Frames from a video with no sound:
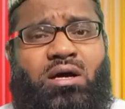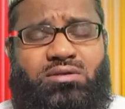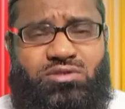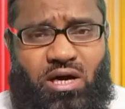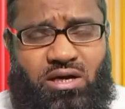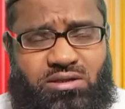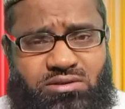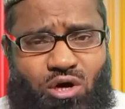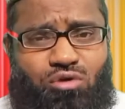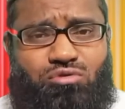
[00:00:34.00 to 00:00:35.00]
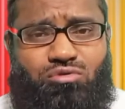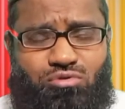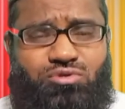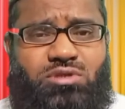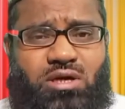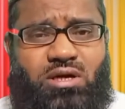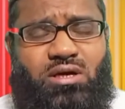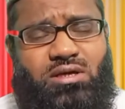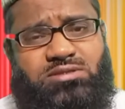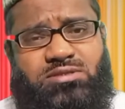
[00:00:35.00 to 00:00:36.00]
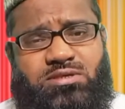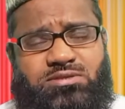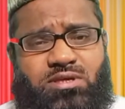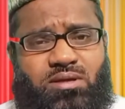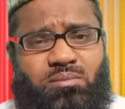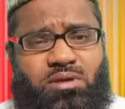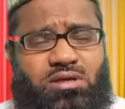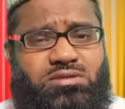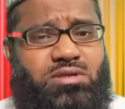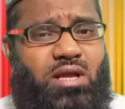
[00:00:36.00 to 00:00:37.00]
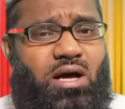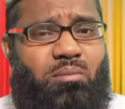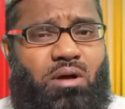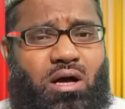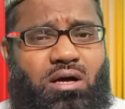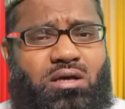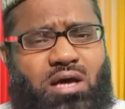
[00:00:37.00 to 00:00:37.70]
जायज़ और दुरुस्त है इस सिलसिले में इस्लाम का